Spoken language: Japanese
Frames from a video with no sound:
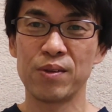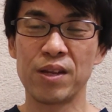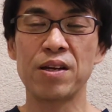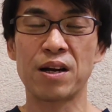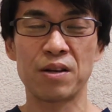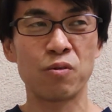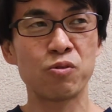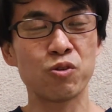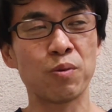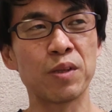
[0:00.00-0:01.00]
年間
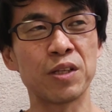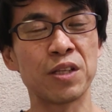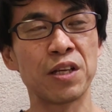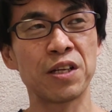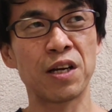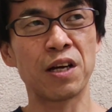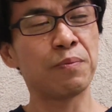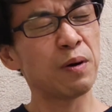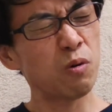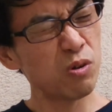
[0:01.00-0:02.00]
65万やったら税金かから
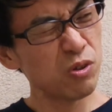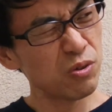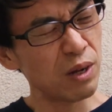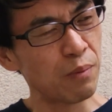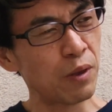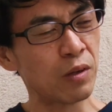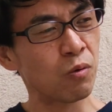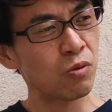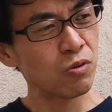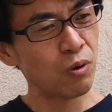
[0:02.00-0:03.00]
今50何倍やっ
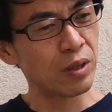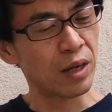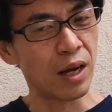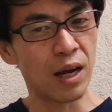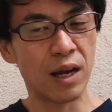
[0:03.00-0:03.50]
たら55やったか